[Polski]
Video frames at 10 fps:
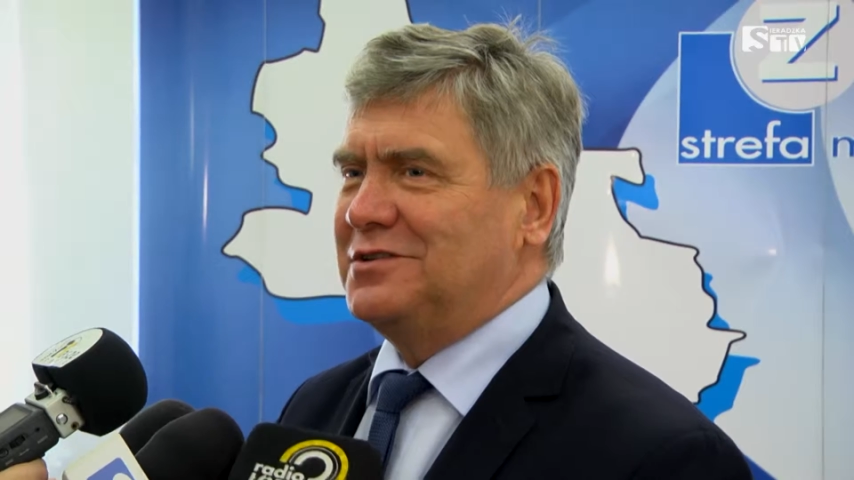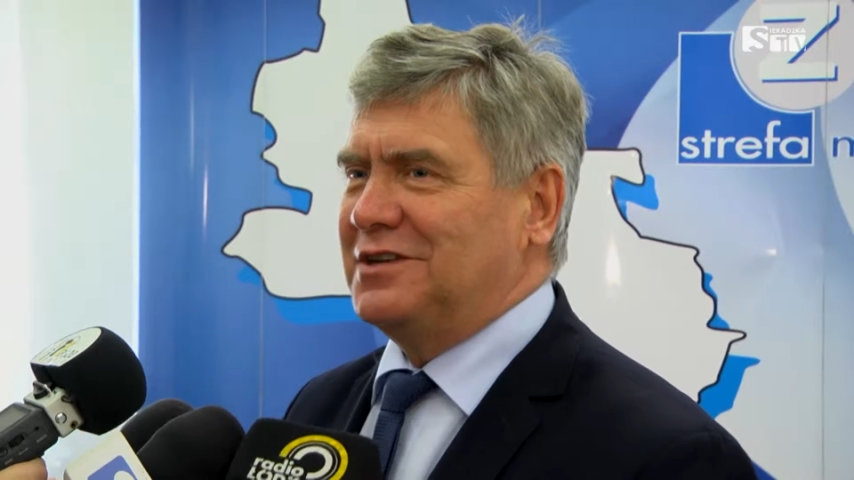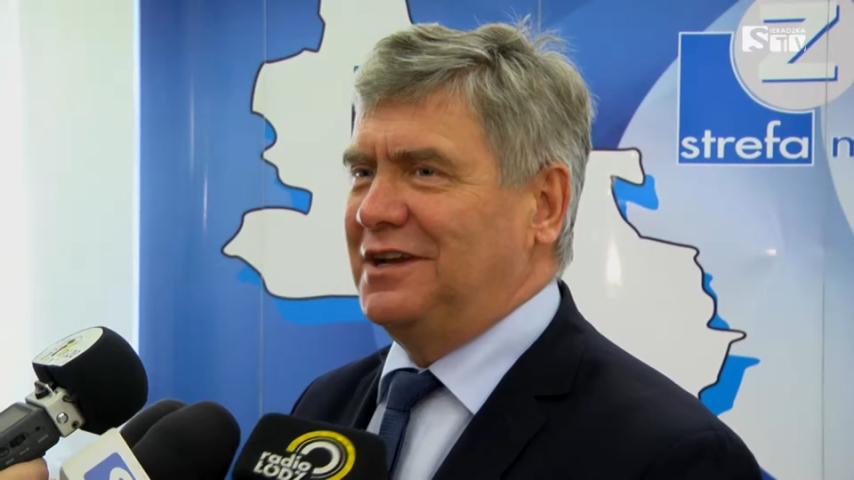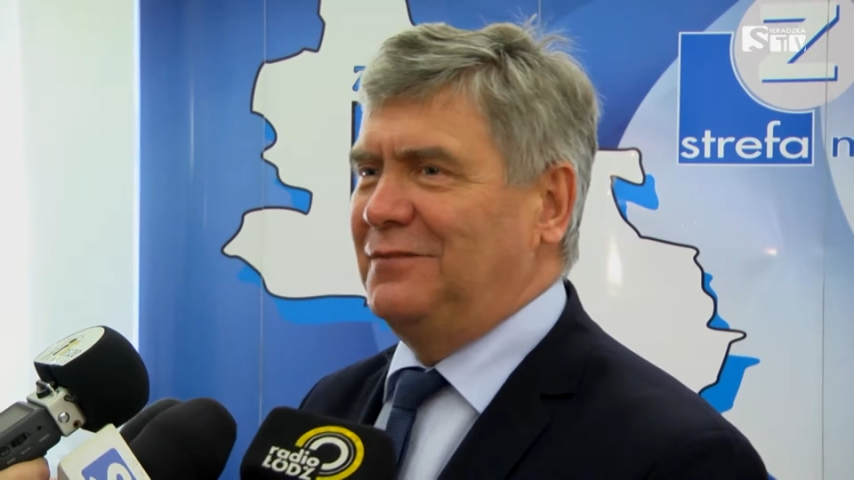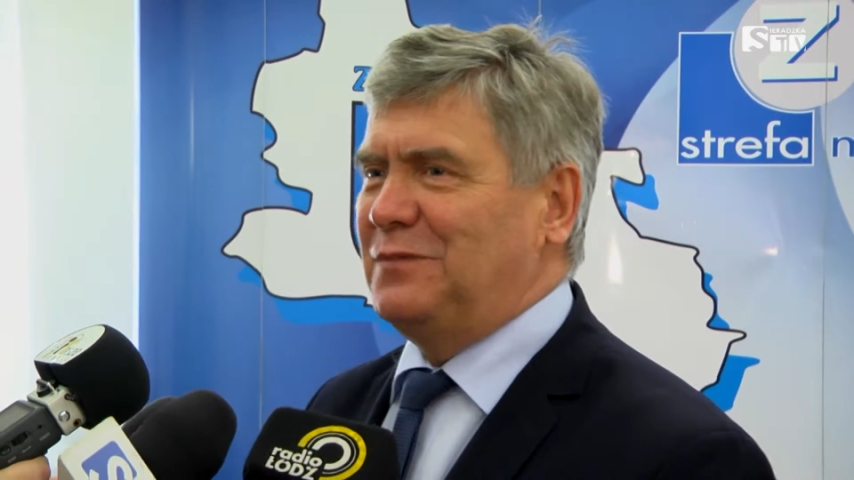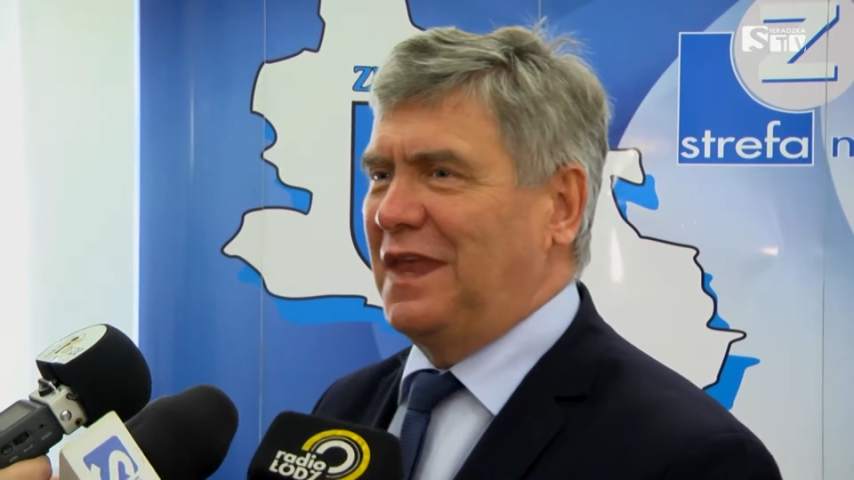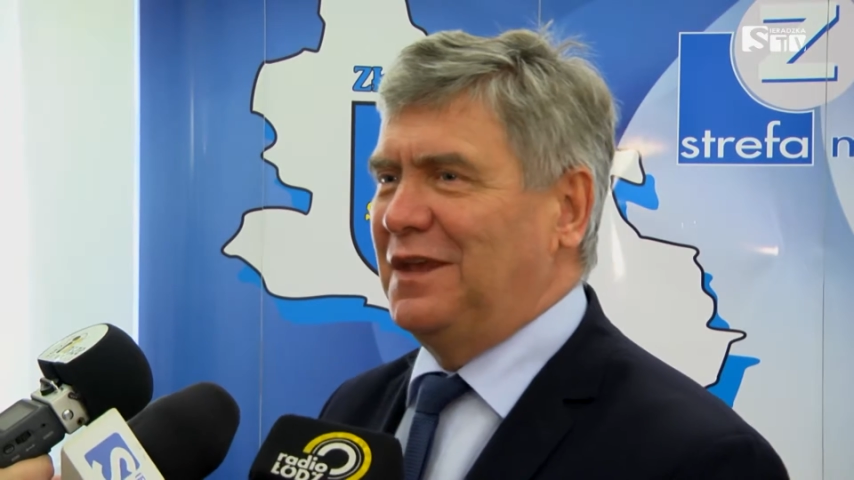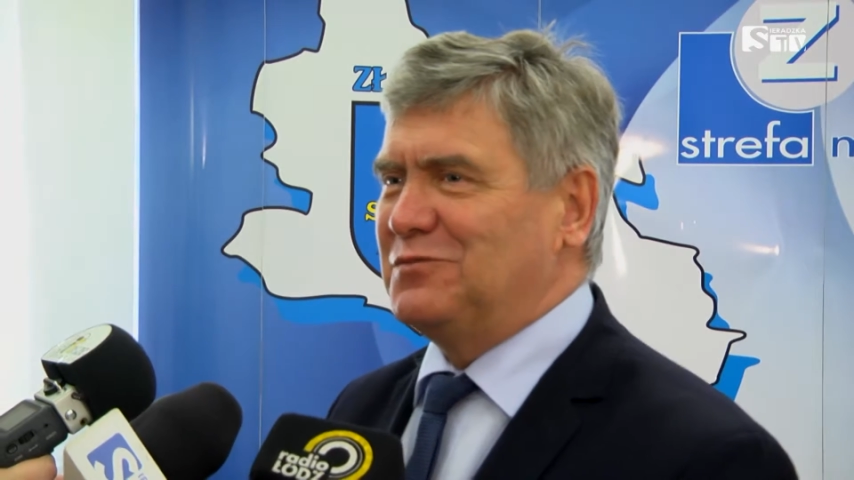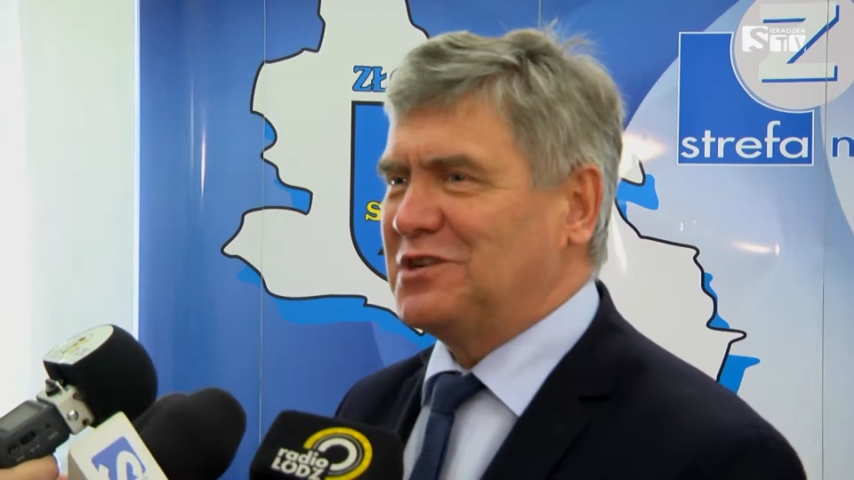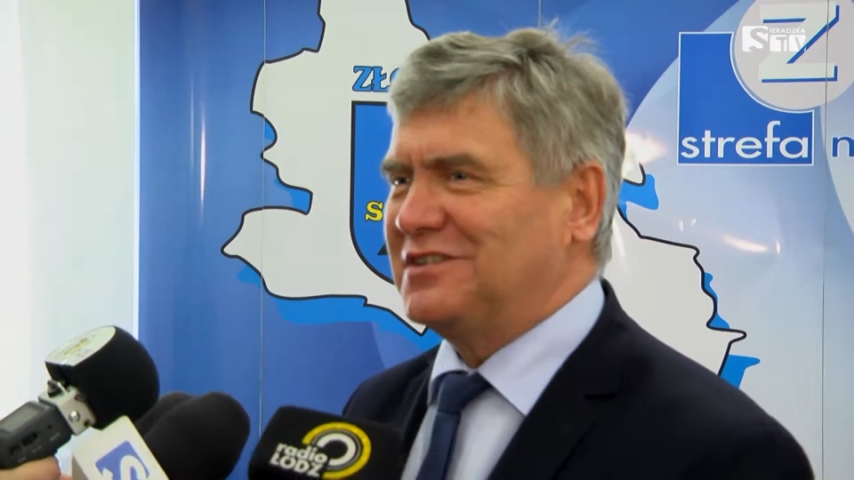że
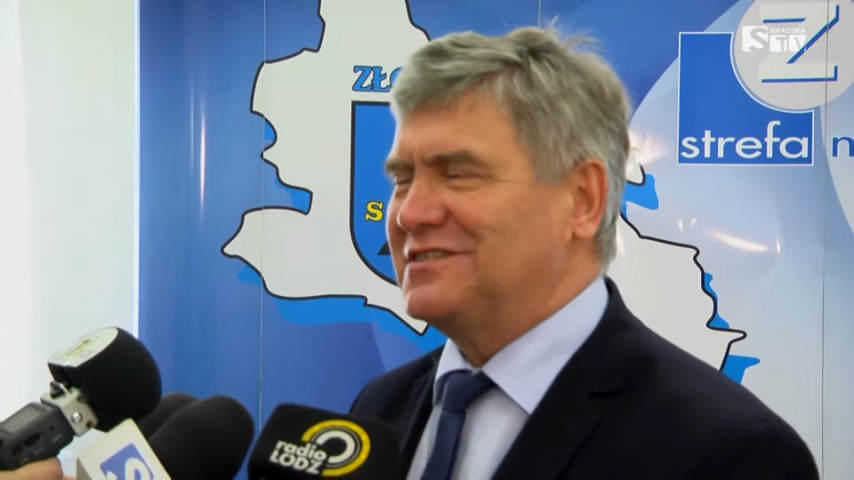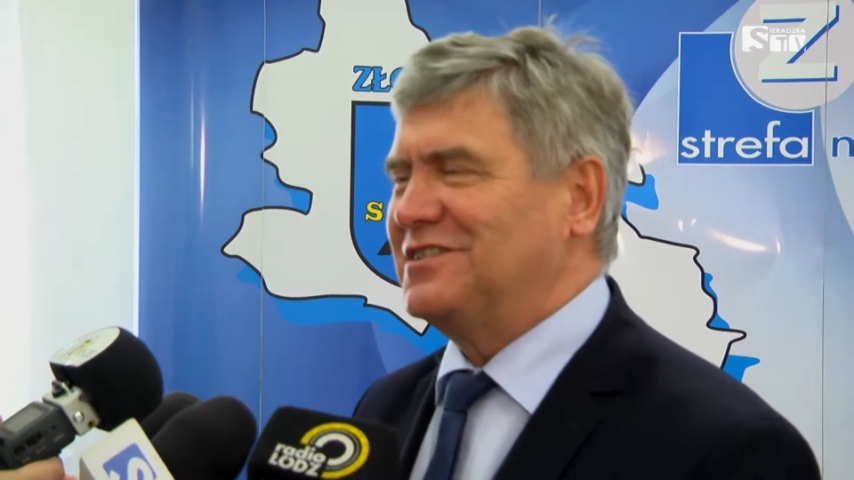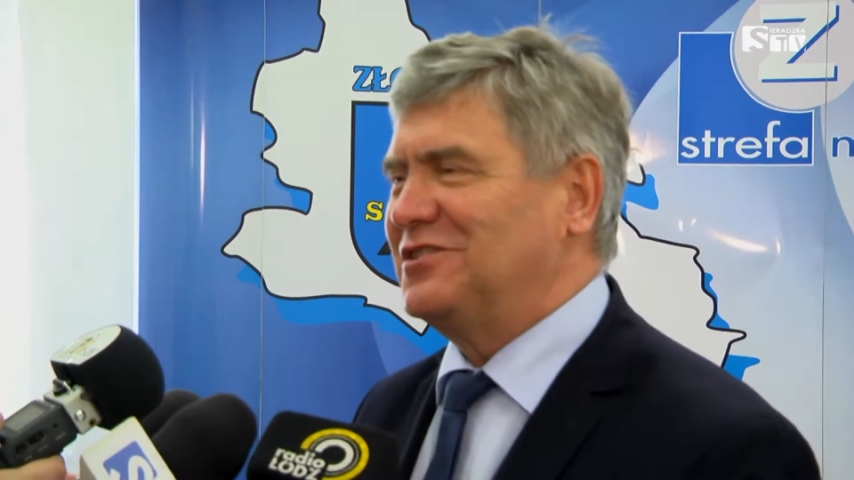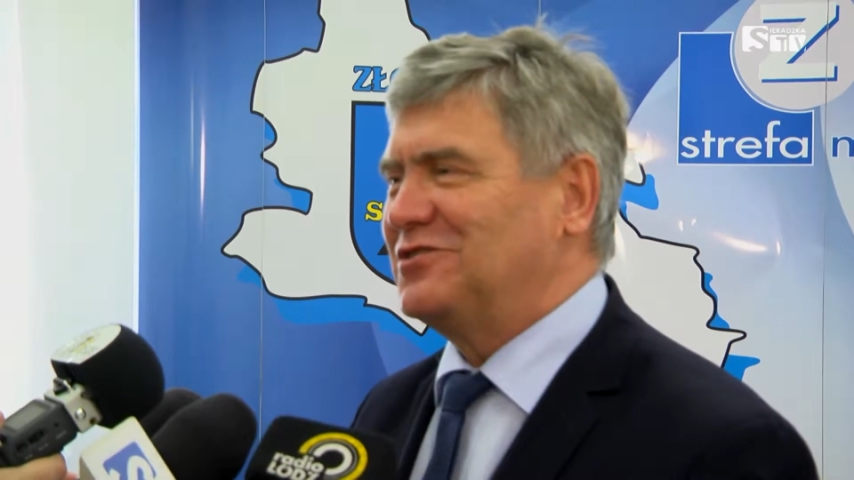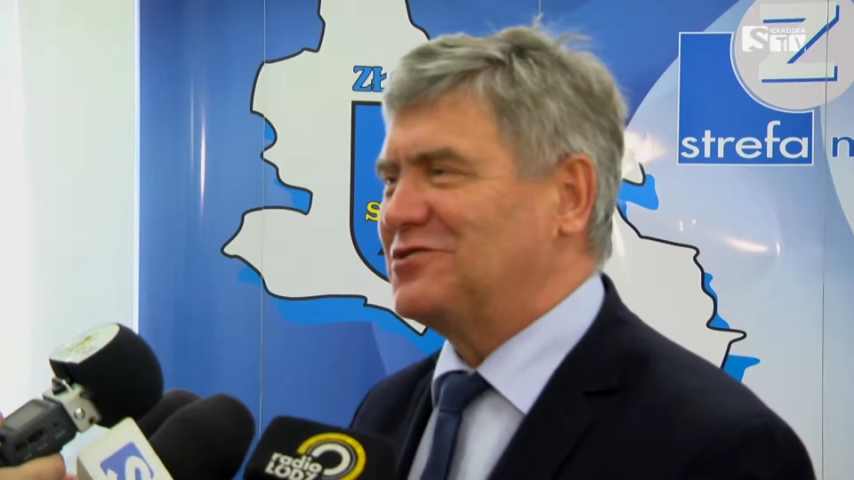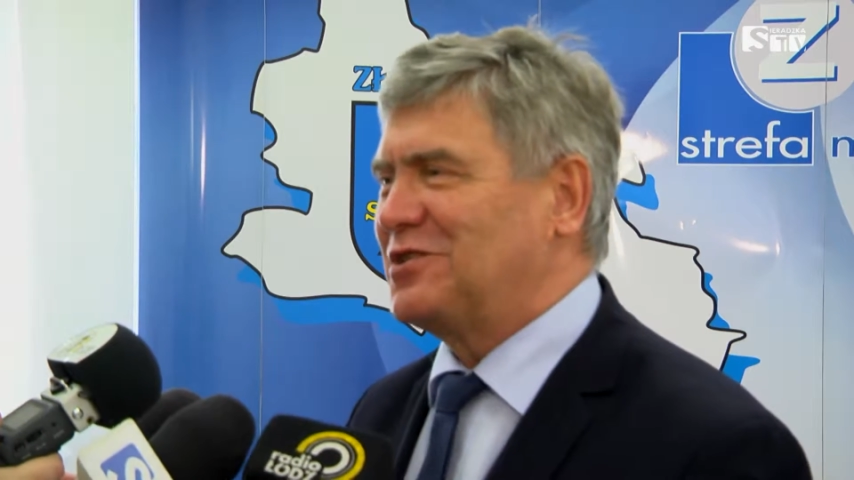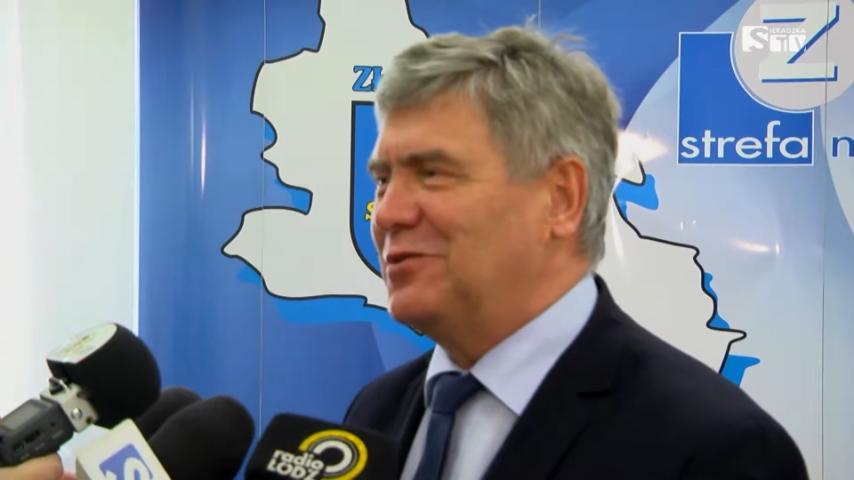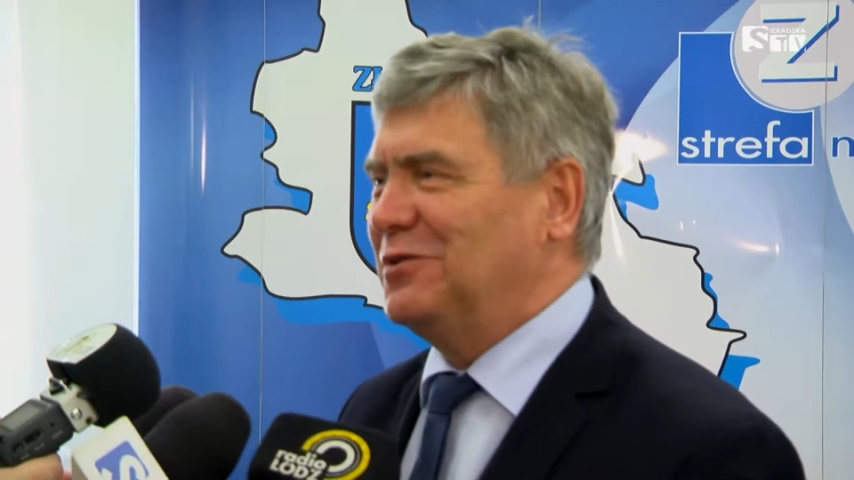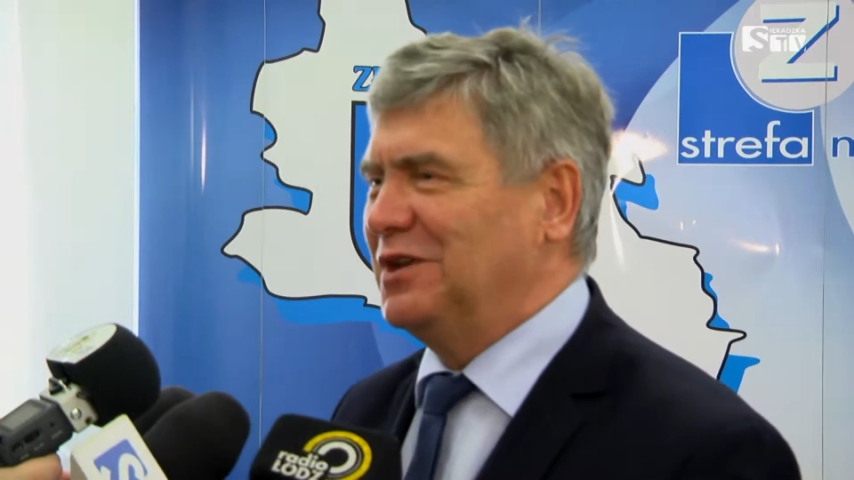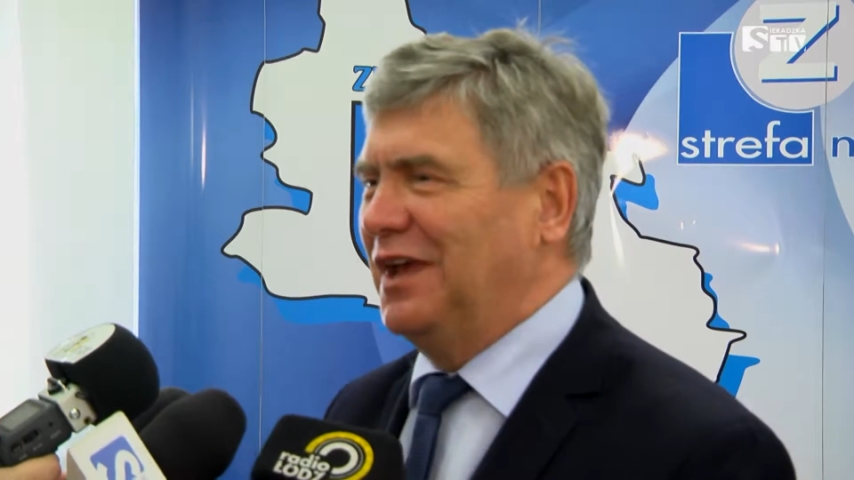e, przychodzenie do
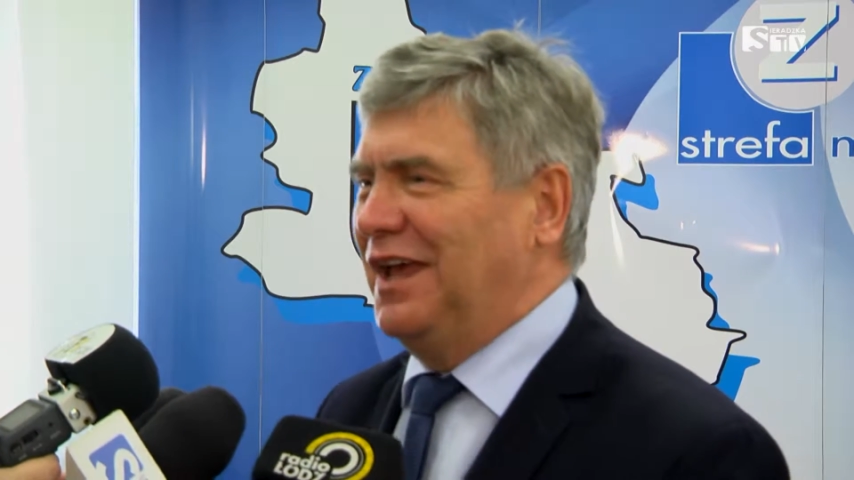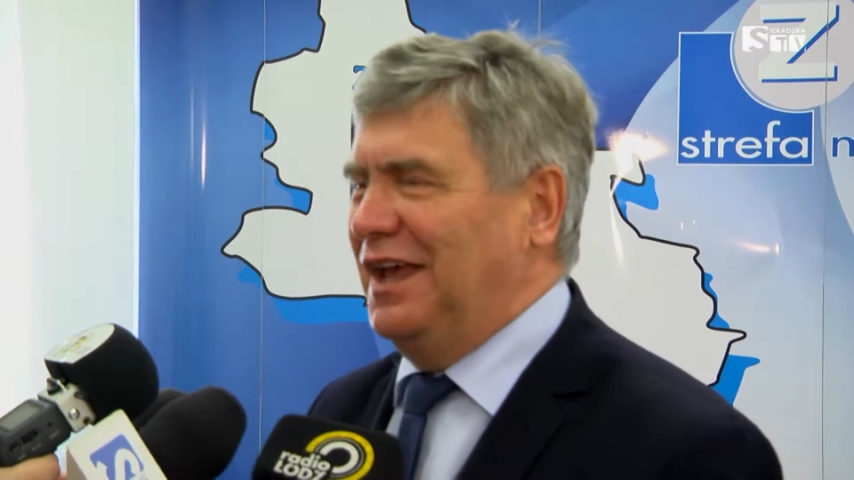szkoły